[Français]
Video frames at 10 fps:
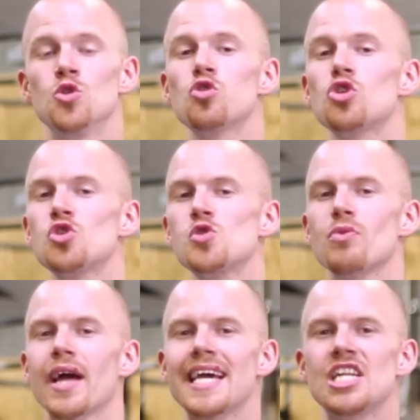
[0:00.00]
Une autre chose
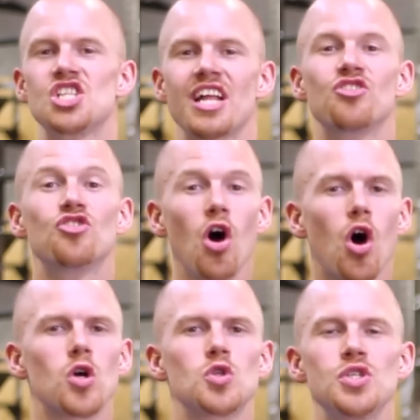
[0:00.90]
pour laquelle
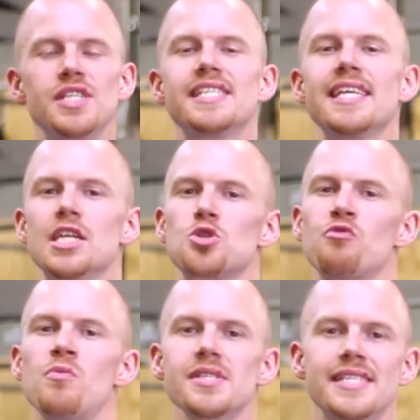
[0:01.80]
j'adore utiliser
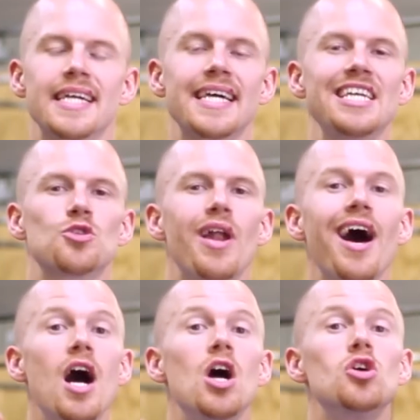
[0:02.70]
l'échauffement, c'est créer de
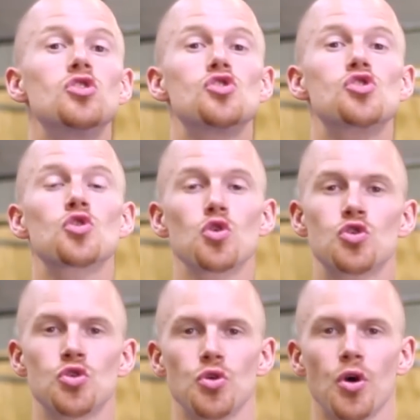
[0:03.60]
la
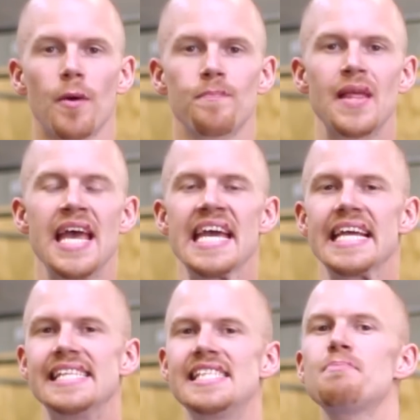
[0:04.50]
structure.
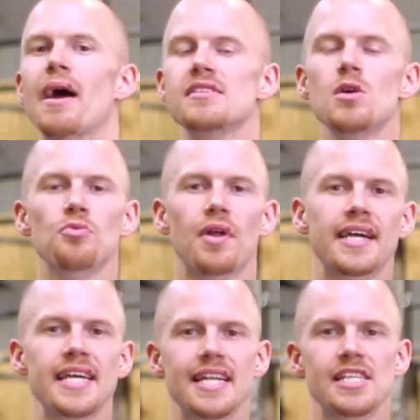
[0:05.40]
Ici, par exemple, on a
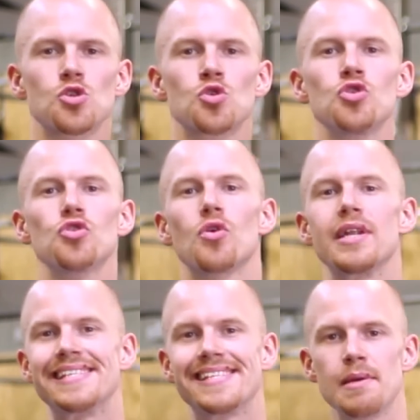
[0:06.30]
créé de la structure dans
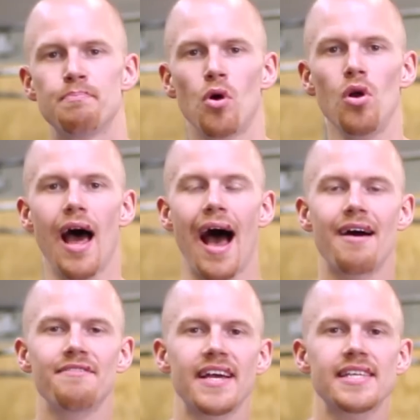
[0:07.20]
les épaules
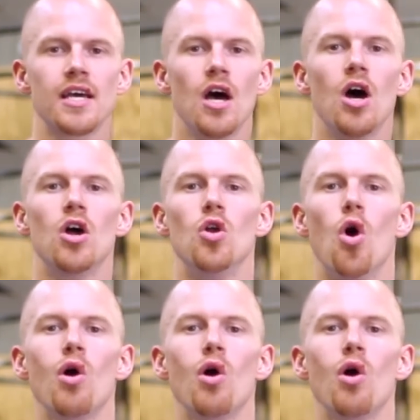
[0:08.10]
avec le